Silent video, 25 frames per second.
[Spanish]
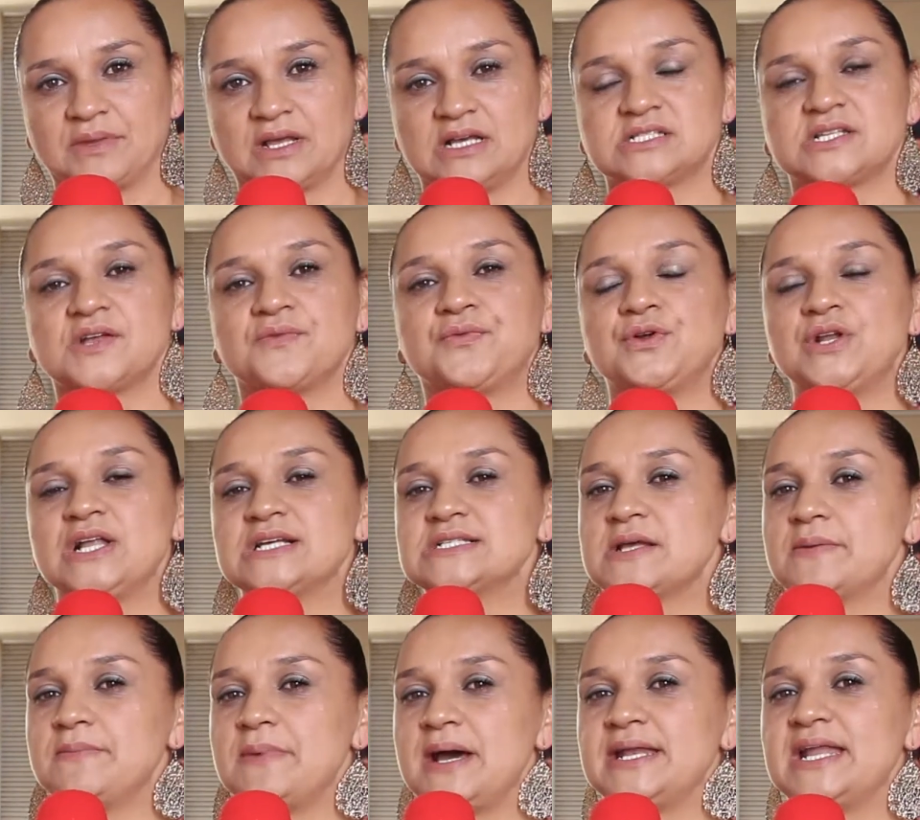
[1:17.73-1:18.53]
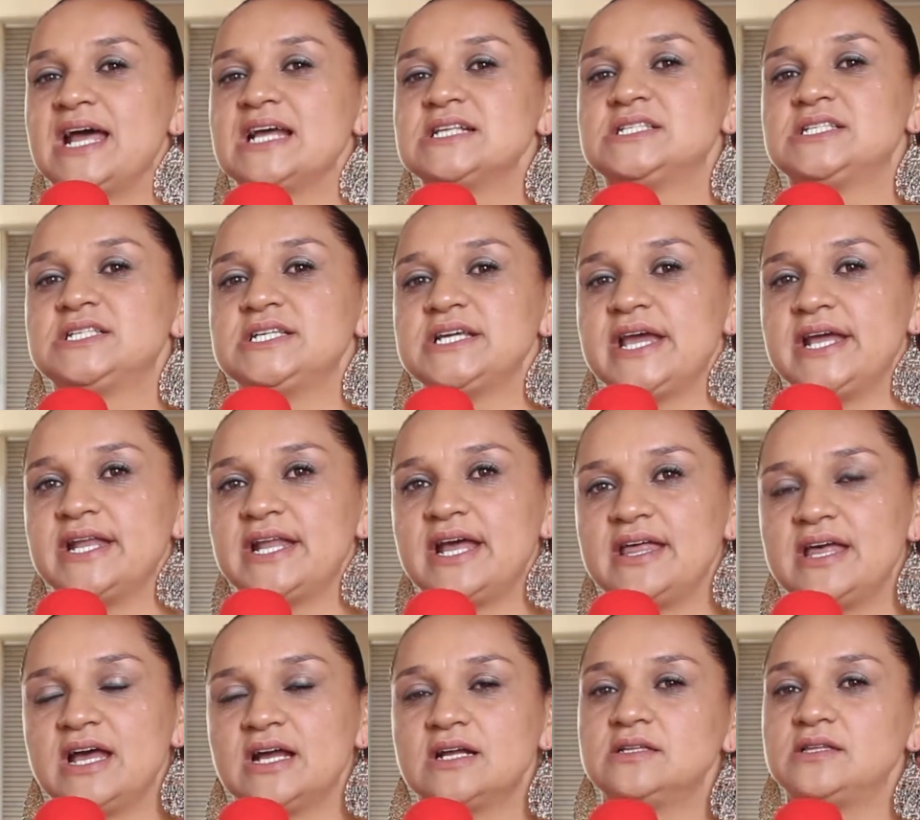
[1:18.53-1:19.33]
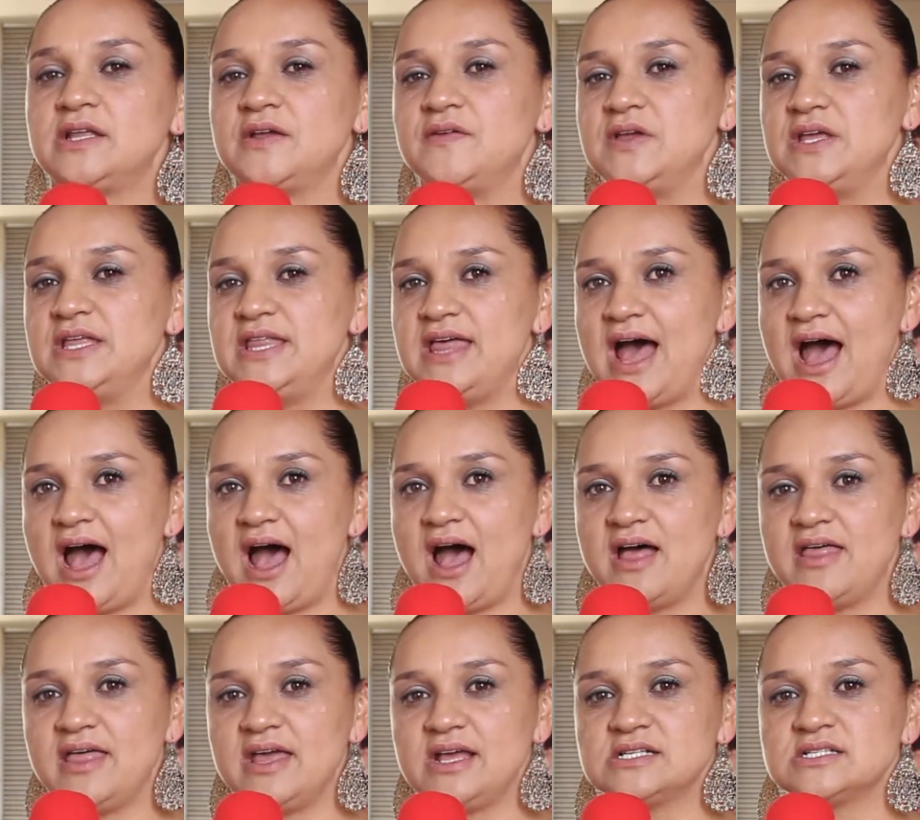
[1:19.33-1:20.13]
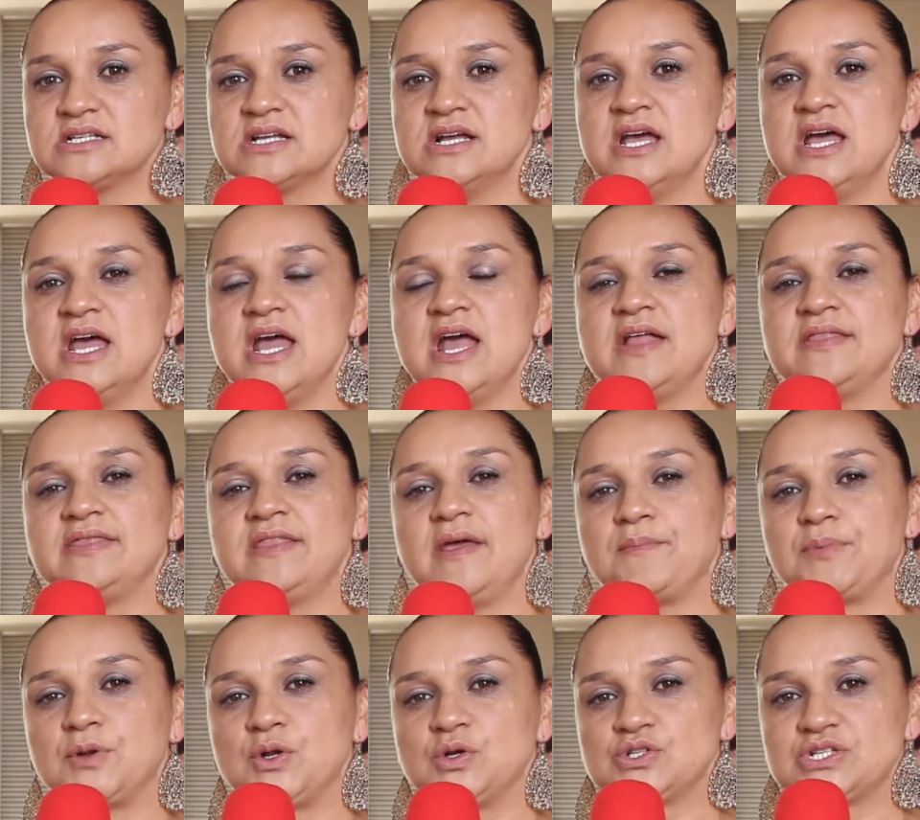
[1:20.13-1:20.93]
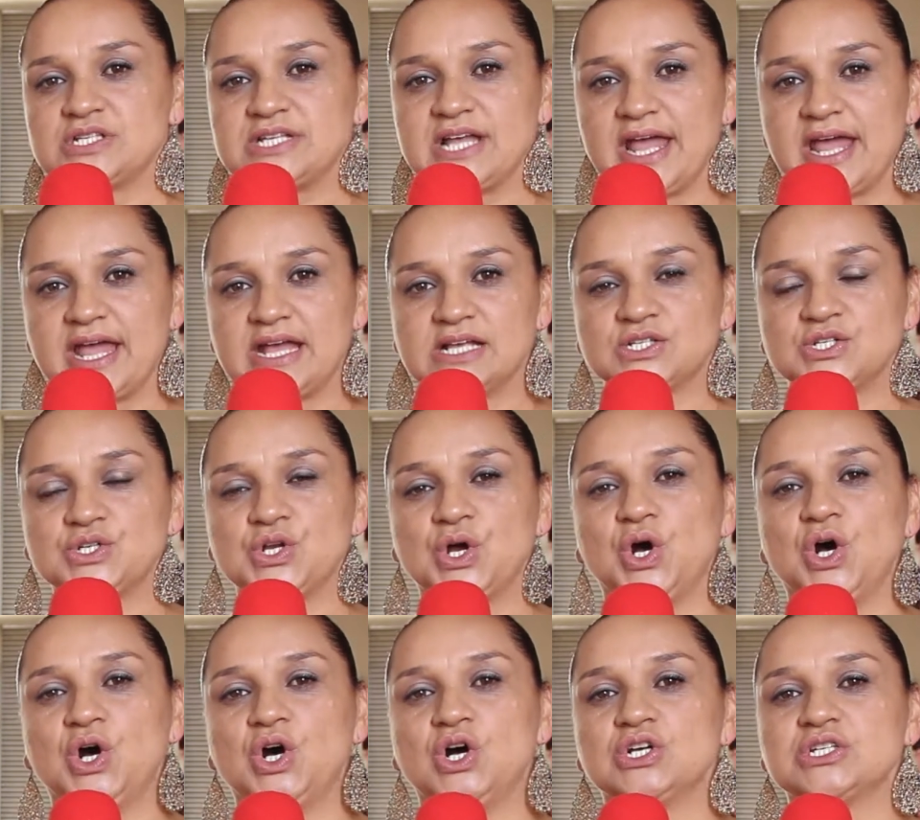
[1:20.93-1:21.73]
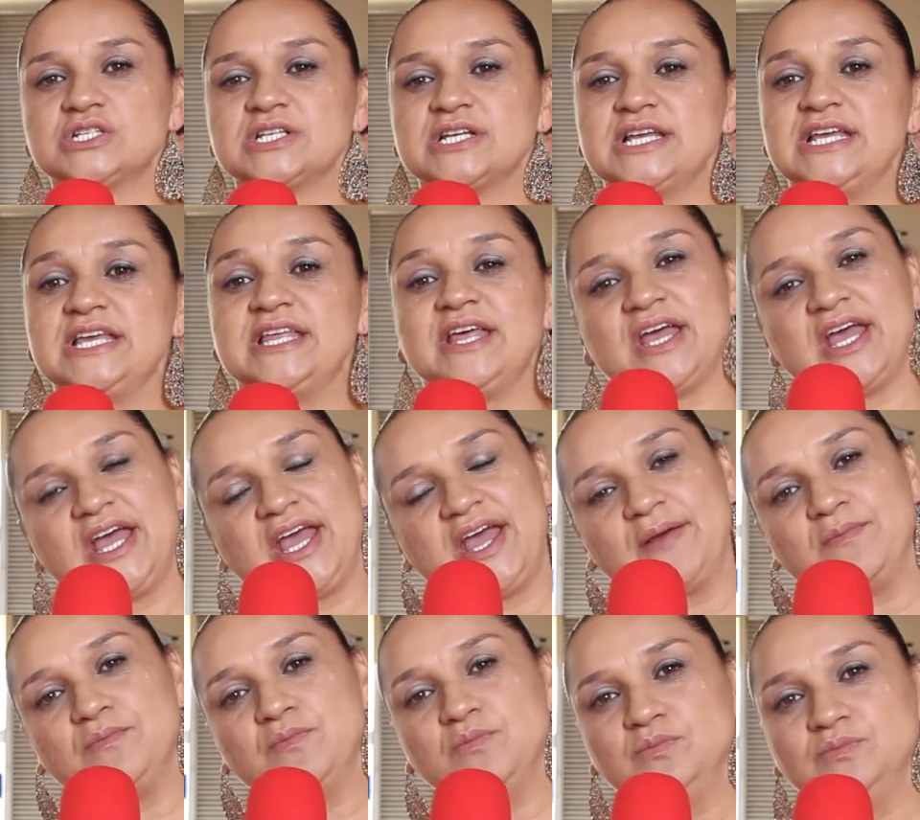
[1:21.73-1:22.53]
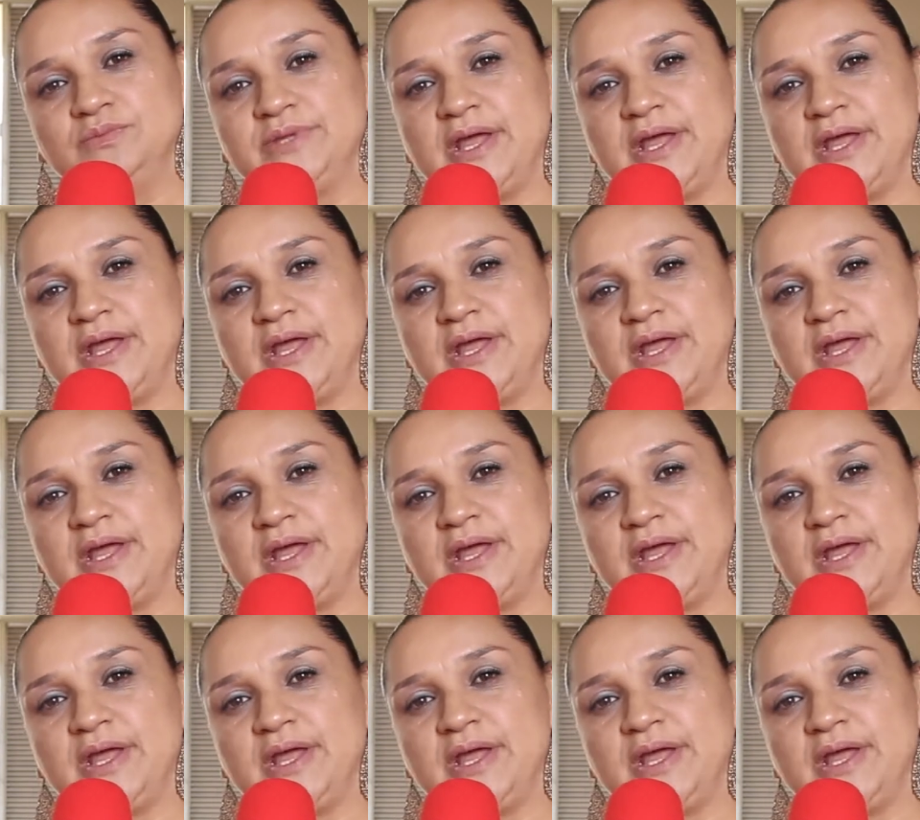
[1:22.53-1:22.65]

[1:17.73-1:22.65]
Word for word: Esta fue una semana llena de actividades, de procesos y de,